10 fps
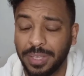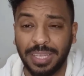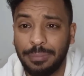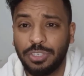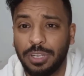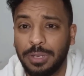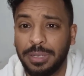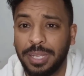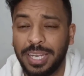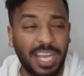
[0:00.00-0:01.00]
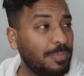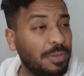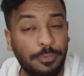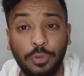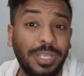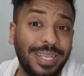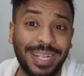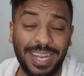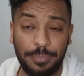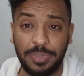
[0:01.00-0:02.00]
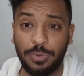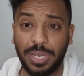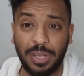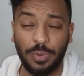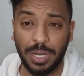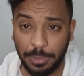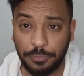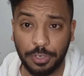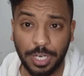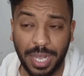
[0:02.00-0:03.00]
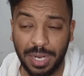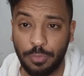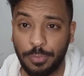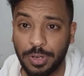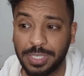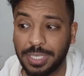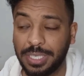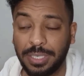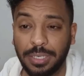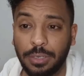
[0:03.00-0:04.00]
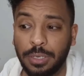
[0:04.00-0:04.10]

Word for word: ده مش اللعيب المفروض اللي يرعبني وانا وانا بتفرج على مباراه دي